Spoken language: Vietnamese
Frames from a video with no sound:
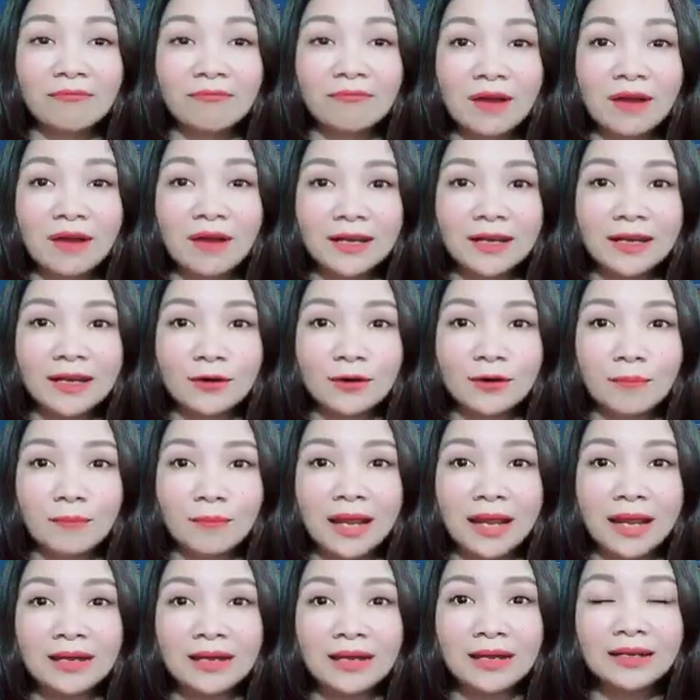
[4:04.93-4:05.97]
gặp vạn điều
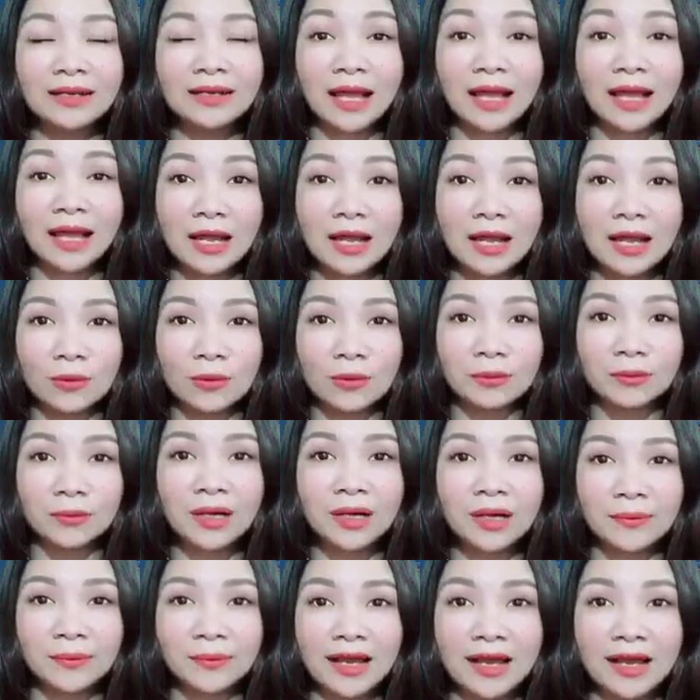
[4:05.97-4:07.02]
may, tài lộc
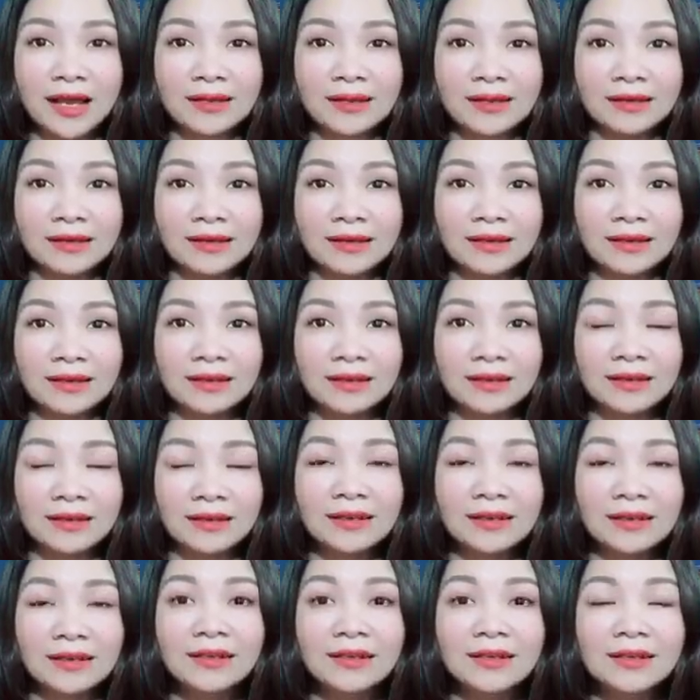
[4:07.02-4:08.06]
đong đầy
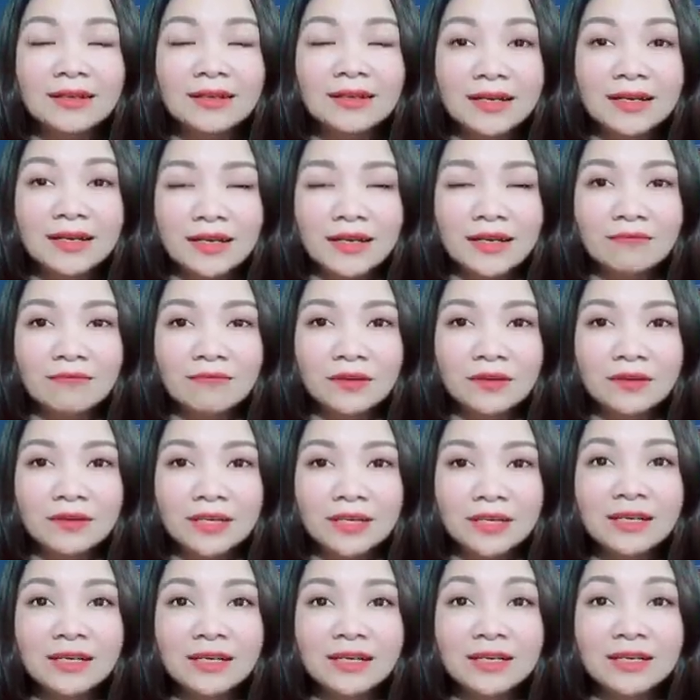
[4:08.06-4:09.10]
Để đến
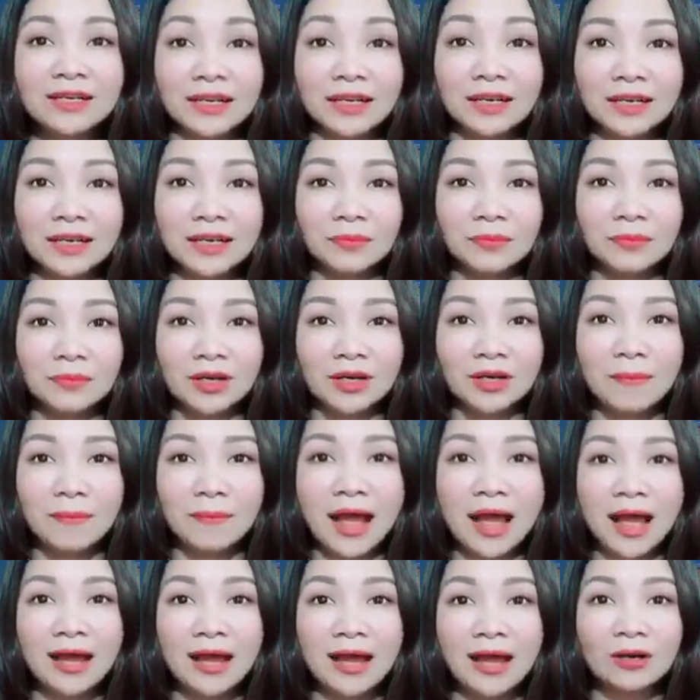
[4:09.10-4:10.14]
với đặc điểm thứ
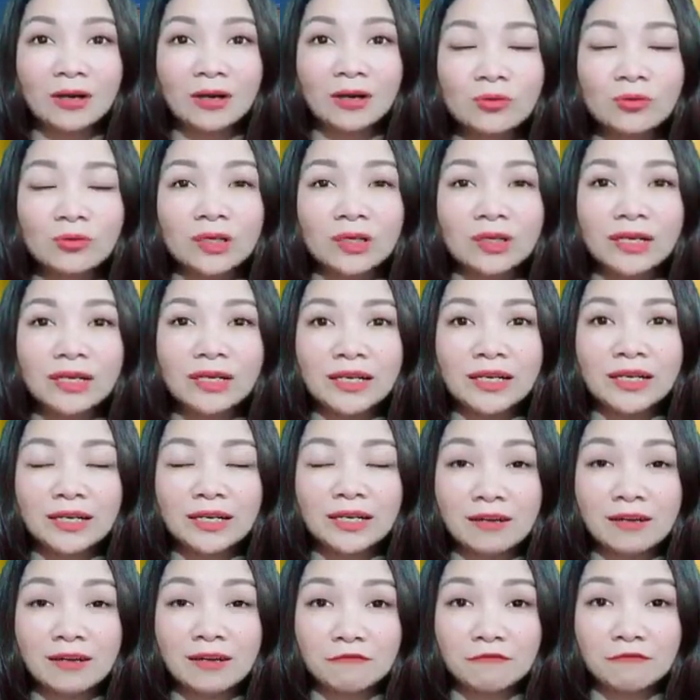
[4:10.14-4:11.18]
ba của người
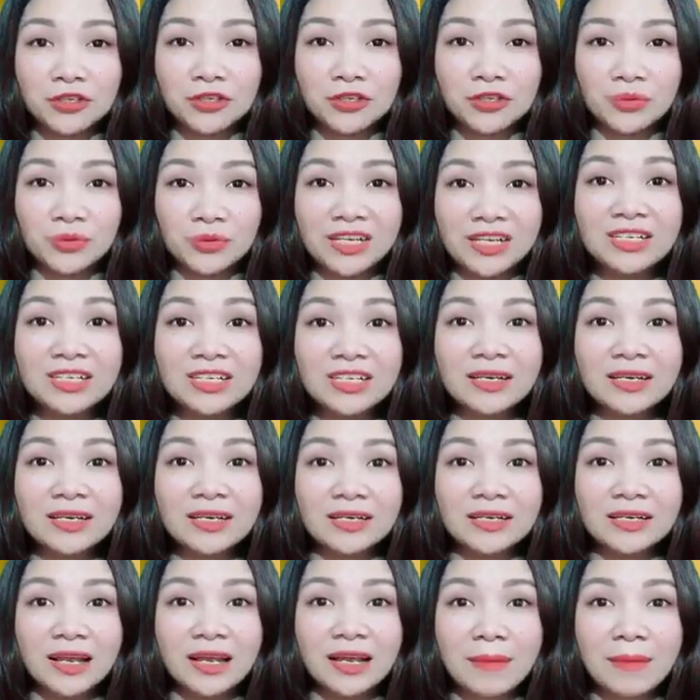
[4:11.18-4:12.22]
cần phải chú ý trước
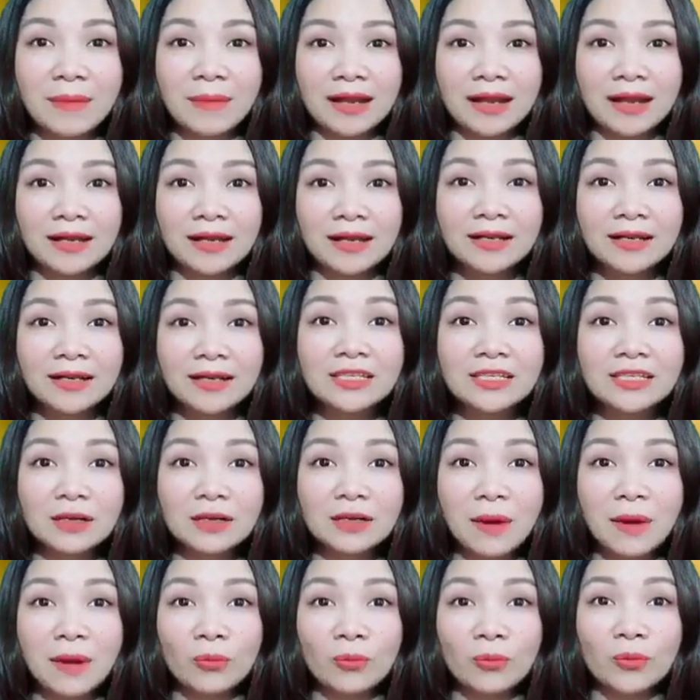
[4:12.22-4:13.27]
khi kết bạn thì
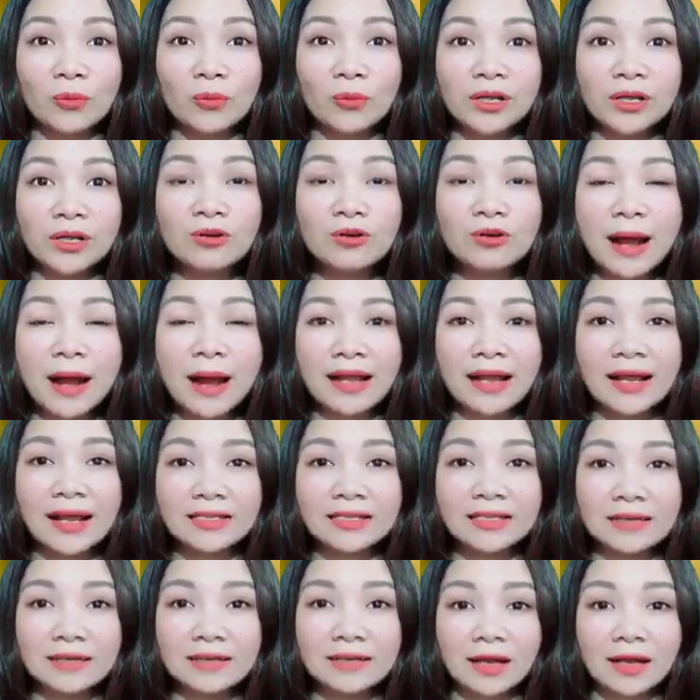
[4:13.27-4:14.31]
rất mong quý cô bác,
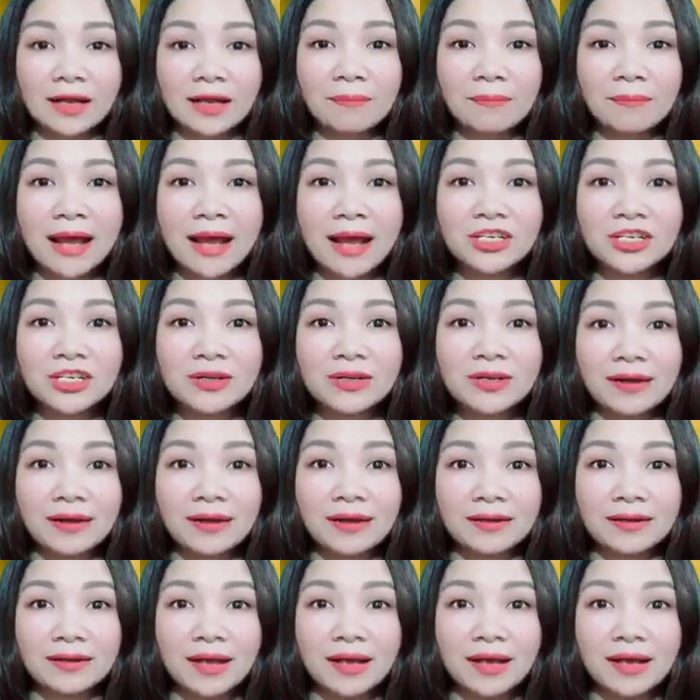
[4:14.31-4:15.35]
anh chị và các bạn chưa
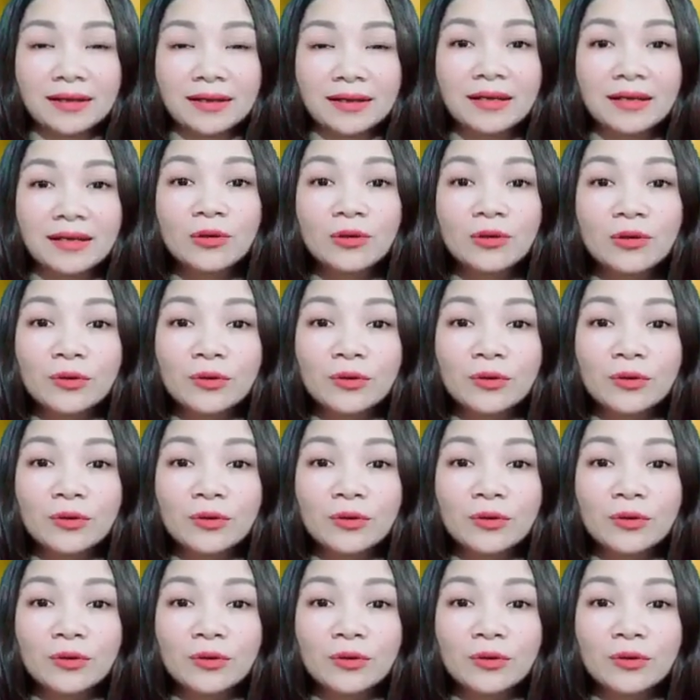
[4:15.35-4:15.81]
đăng ký kênh